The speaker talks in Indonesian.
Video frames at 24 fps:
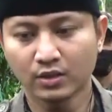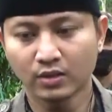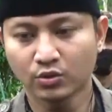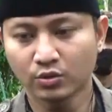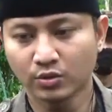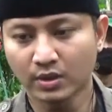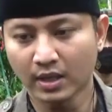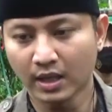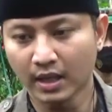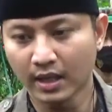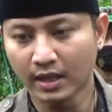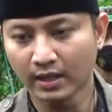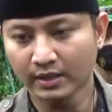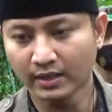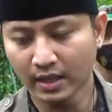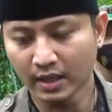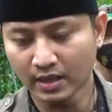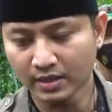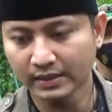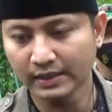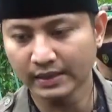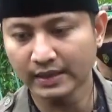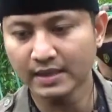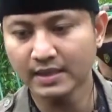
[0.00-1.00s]
sudah
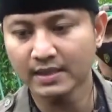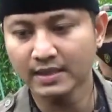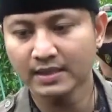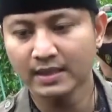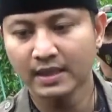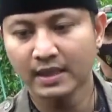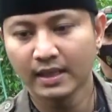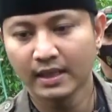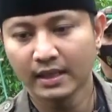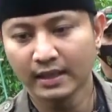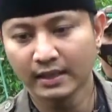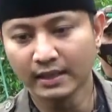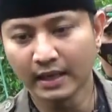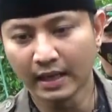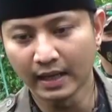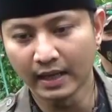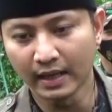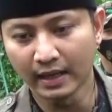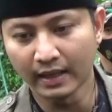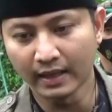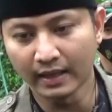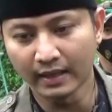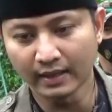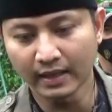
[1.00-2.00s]
cashless
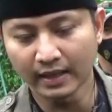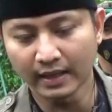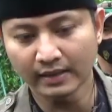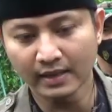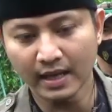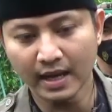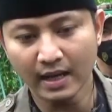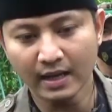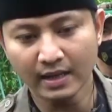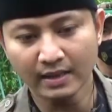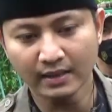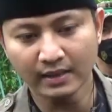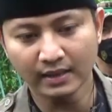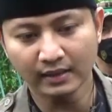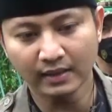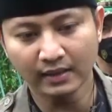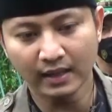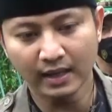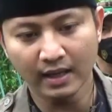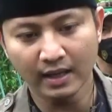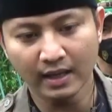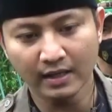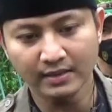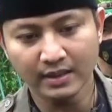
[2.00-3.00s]
dan nanti akan
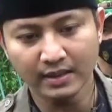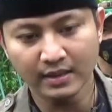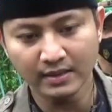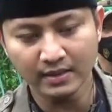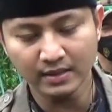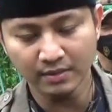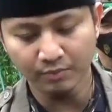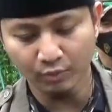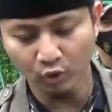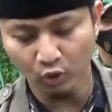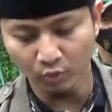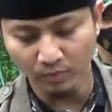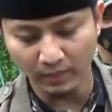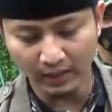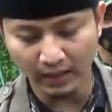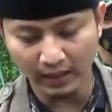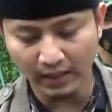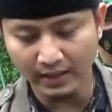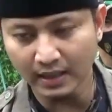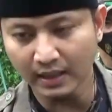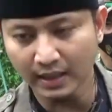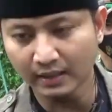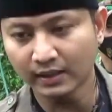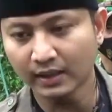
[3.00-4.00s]
kita jadi sebelum
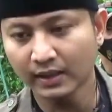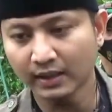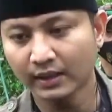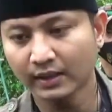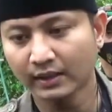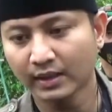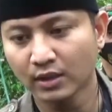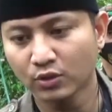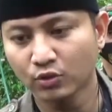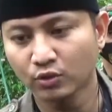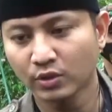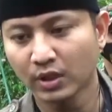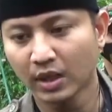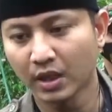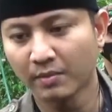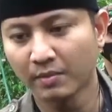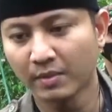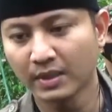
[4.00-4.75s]
mereka datang kita sudah